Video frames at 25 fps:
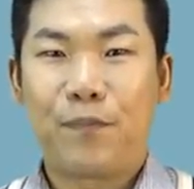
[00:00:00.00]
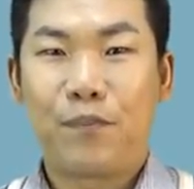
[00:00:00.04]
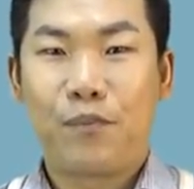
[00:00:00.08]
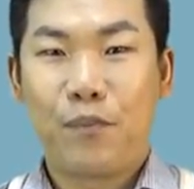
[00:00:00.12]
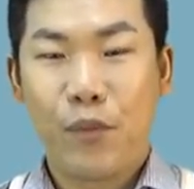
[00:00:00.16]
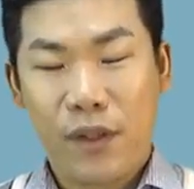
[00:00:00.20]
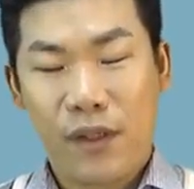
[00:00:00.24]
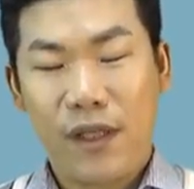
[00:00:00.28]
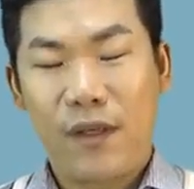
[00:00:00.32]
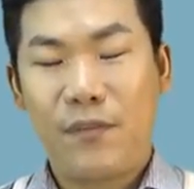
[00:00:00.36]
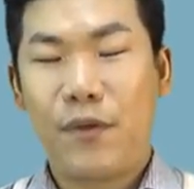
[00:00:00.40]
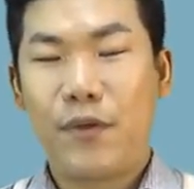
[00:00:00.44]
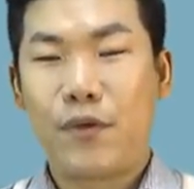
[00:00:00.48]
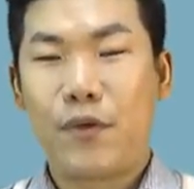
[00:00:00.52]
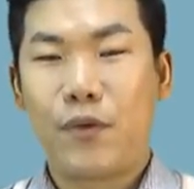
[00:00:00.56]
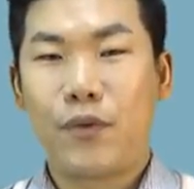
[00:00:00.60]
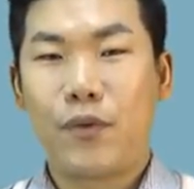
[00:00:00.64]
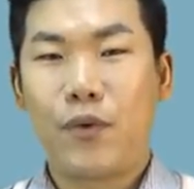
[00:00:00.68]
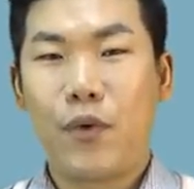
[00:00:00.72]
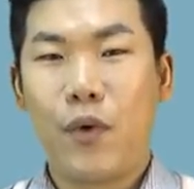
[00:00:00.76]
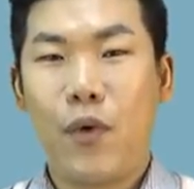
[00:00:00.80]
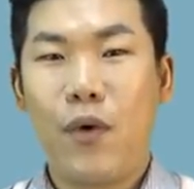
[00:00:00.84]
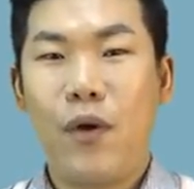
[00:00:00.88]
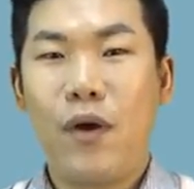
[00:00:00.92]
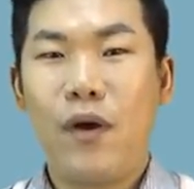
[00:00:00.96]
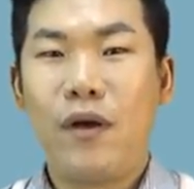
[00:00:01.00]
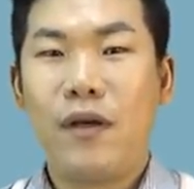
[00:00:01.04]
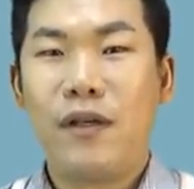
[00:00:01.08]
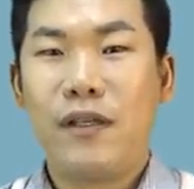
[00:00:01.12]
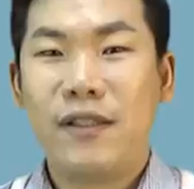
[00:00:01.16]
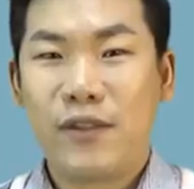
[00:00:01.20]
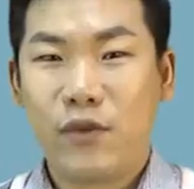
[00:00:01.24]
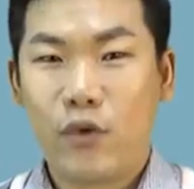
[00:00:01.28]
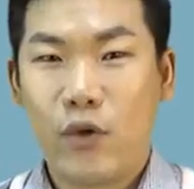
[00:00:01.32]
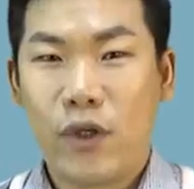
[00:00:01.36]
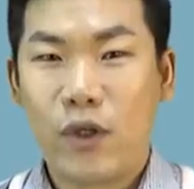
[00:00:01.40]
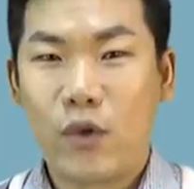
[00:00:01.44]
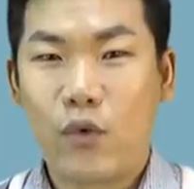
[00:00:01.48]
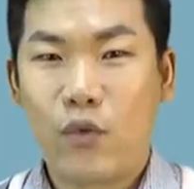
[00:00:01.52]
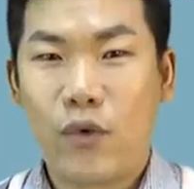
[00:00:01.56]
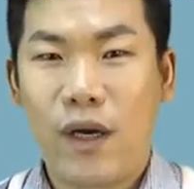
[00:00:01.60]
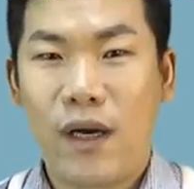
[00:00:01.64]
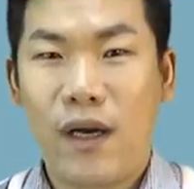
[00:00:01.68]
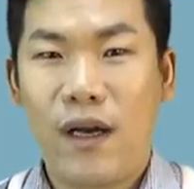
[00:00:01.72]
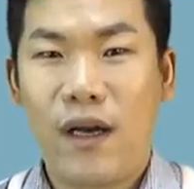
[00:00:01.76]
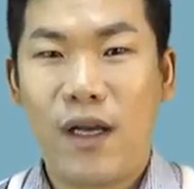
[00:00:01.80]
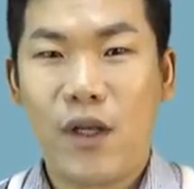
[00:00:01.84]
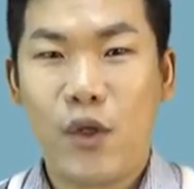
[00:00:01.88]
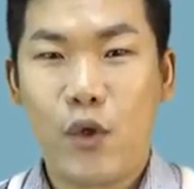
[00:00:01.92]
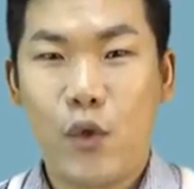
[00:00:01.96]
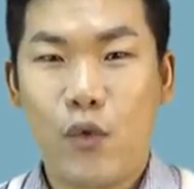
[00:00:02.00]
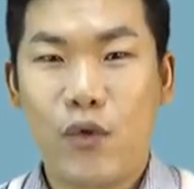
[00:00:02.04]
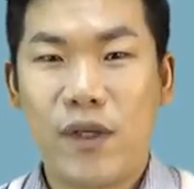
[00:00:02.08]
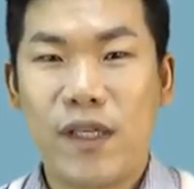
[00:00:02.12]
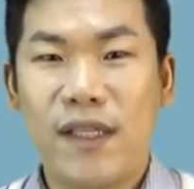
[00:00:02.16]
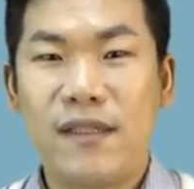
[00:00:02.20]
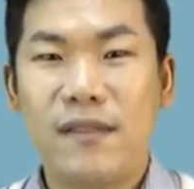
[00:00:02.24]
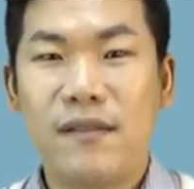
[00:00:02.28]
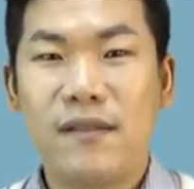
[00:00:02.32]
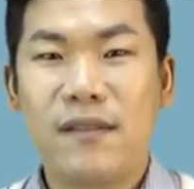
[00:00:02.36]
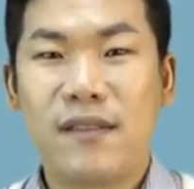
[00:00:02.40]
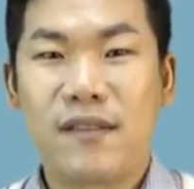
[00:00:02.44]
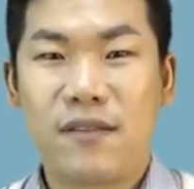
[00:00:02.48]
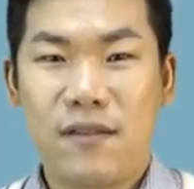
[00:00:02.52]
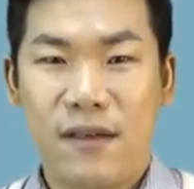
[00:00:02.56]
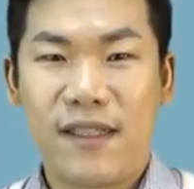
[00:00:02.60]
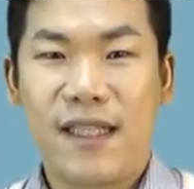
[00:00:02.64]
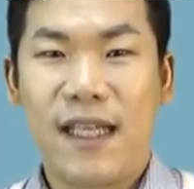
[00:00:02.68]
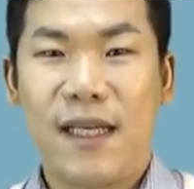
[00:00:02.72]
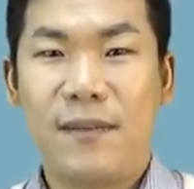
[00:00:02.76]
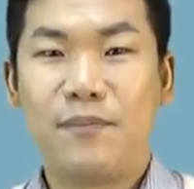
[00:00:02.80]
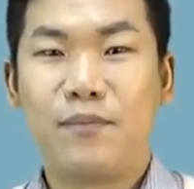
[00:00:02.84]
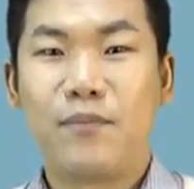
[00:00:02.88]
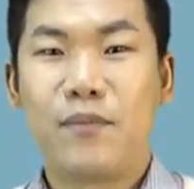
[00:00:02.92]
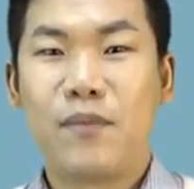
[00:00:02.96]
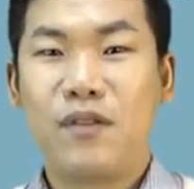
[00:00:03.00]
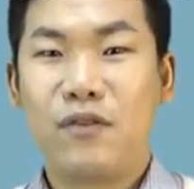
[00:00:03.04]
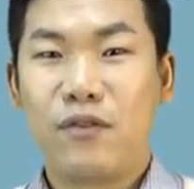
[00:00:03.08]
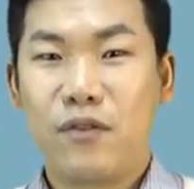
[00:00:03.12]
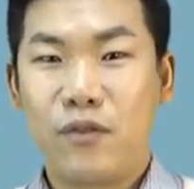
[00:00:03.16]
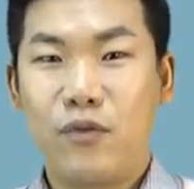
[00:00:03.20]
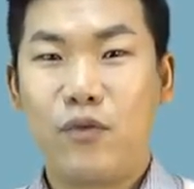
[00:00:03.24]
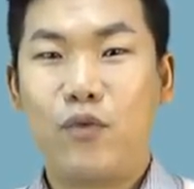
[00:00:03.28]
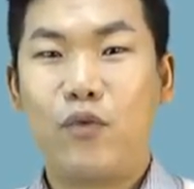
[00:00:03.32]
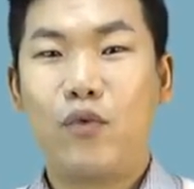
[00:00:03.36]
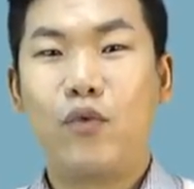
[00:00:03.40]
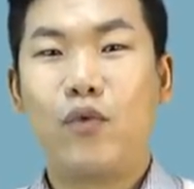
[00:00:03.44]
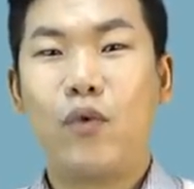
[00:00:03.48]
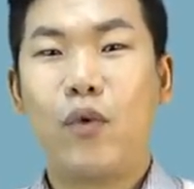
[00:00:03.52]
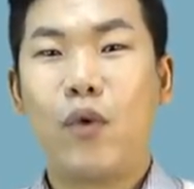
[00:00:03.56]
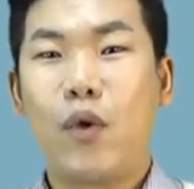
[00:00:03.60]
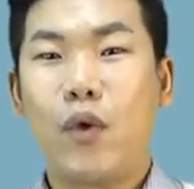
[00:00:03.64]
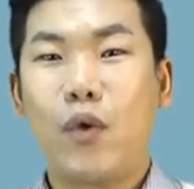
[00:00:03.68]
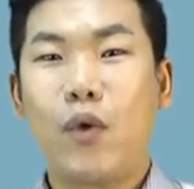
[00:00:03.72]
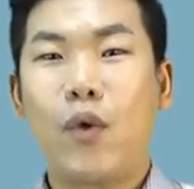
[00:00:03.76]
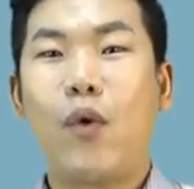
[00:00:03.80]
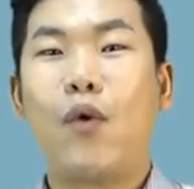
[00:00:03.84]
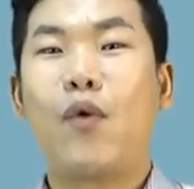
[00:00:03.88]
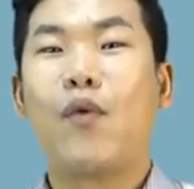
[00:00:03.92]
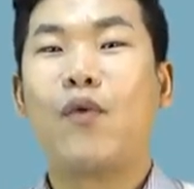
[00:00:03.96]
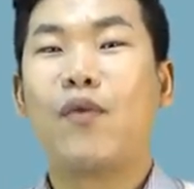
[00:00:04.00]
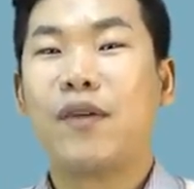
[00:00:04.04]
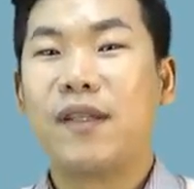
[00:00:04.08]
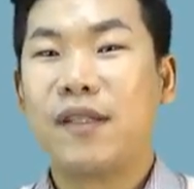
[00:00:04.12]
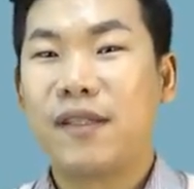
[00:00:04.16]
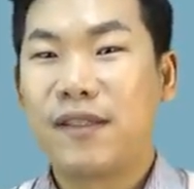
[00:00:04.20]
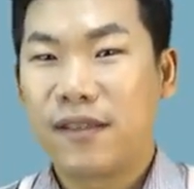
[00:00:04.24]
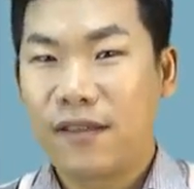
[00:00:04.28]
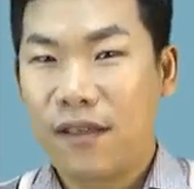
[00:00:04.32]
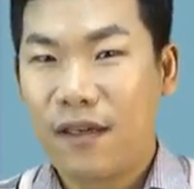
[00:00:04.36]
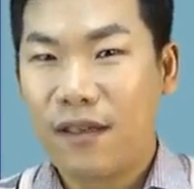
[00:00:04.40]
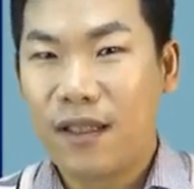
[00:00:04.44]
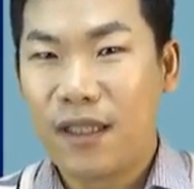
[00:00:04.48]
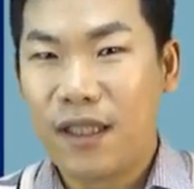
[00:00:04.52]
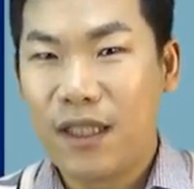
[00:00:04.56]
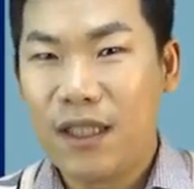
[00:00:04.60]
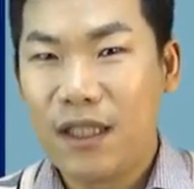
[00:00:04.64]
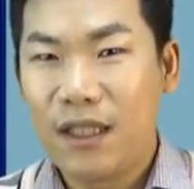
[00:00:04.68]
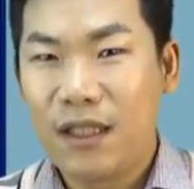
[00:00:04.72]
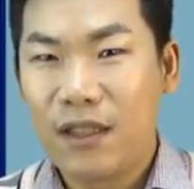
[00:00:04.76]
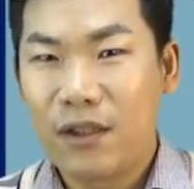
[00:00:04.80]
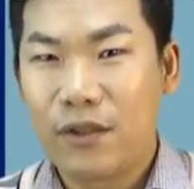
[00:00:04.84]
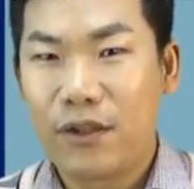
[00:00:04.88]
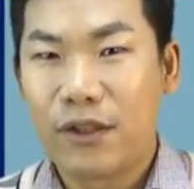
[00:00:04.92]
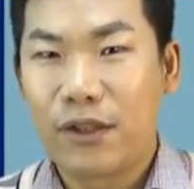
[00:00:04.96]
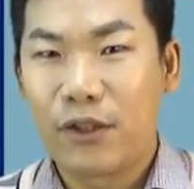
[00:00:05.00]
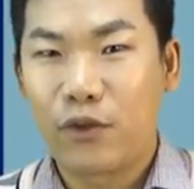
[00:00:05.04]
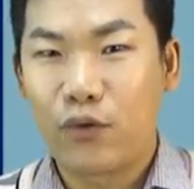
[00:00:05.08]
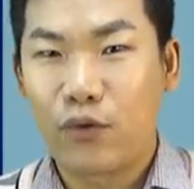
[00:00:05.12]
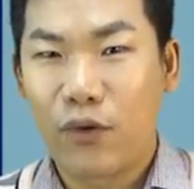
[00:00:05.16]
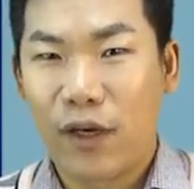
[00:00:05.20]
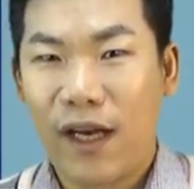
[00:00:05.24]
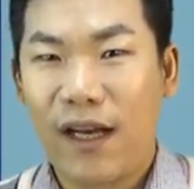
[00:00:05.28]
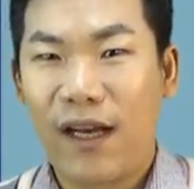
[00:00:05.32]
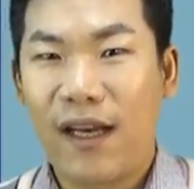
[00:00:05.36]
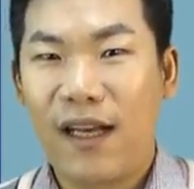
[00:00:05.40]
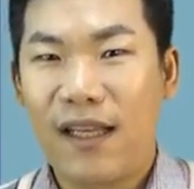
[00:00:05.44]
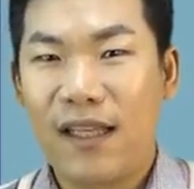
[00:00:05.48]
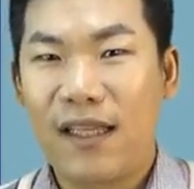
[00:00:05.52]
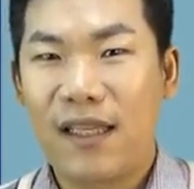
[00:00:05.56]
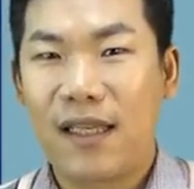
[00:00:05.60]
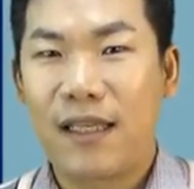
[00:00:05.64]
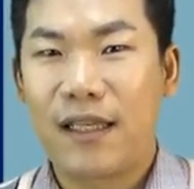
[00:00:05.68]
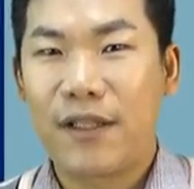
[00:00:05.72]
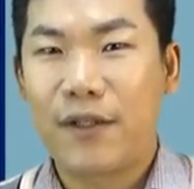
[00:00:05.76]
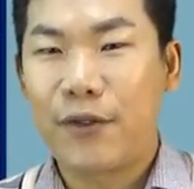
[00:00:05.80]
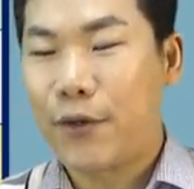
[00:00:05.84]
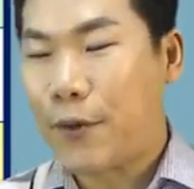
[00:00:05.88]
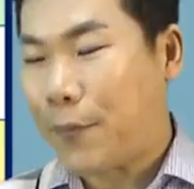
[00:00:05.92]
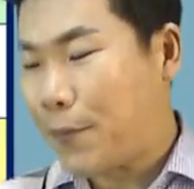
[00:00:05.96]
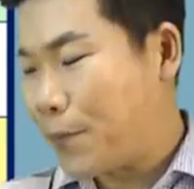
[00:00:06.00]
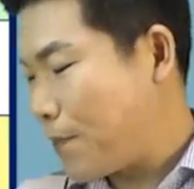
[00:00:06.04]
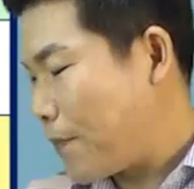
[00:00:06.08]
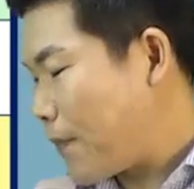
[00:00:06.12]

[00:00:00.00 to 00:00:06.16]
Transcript: 뭐 대표적으로 수원과 용인, 성남, 수, 용, 성을 들 수가 있겠죠.